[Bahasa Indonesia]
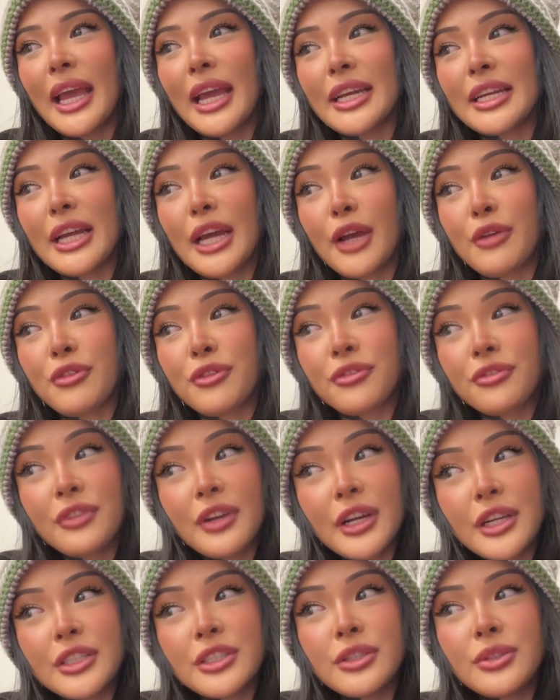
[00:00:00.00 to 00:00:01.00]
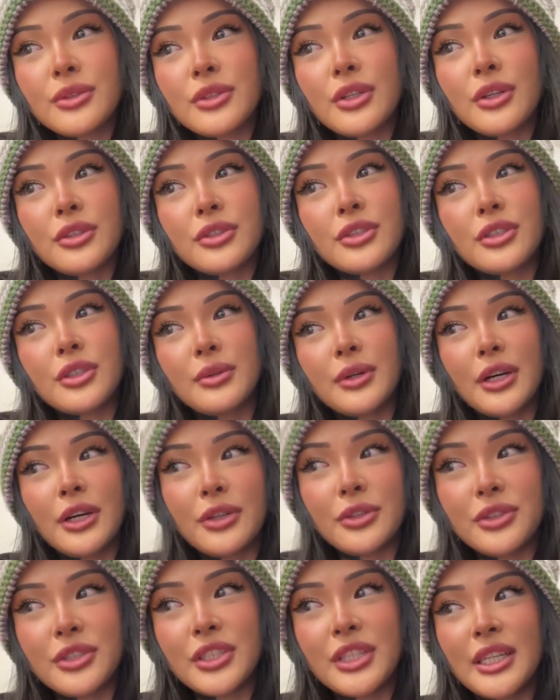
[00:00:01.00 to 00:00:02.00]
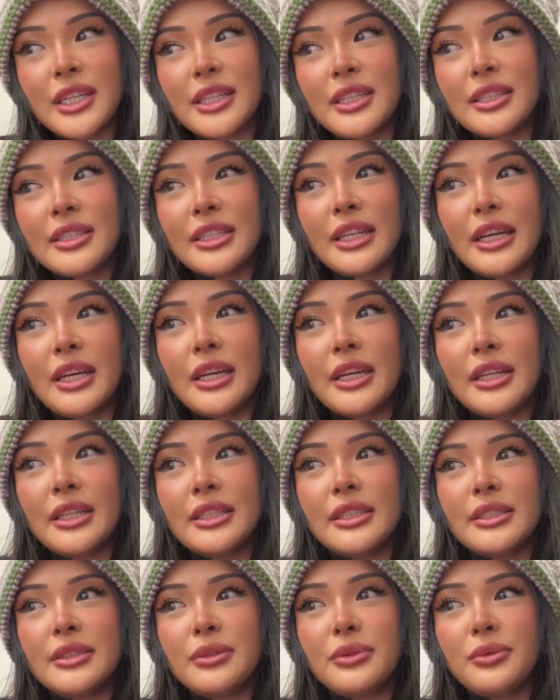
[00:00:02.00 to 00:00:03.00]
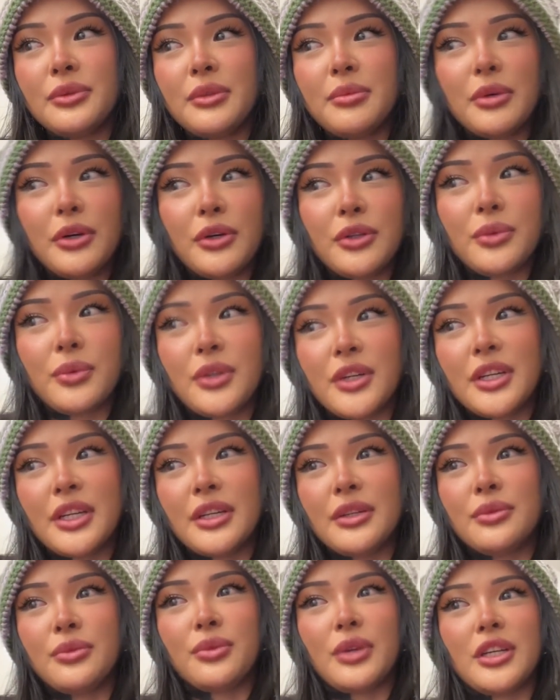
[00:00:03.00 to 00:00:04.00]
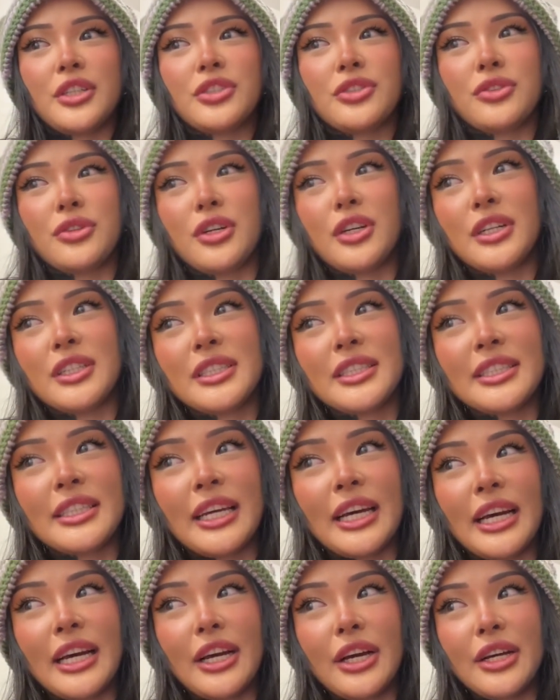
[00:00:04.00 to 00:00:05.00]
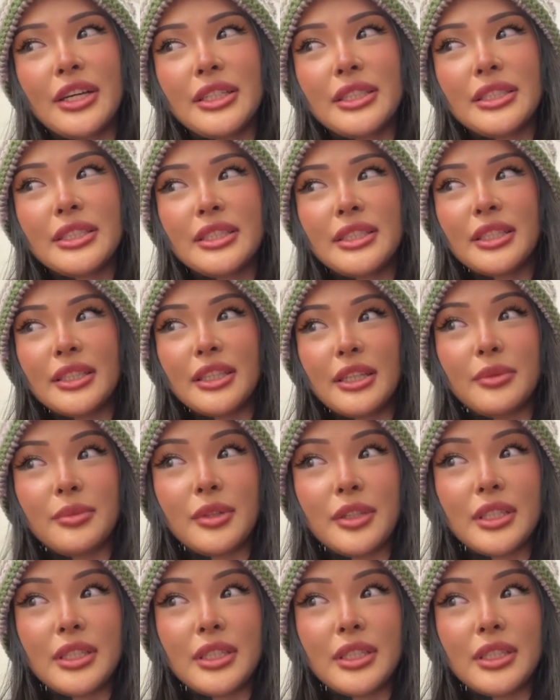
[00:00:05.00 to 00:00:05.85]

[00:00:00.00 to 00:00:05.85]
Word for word: Tak hanya makan saja, temannya juga melihat bila kedua bintang itu berciuman mesra. Bila ditilik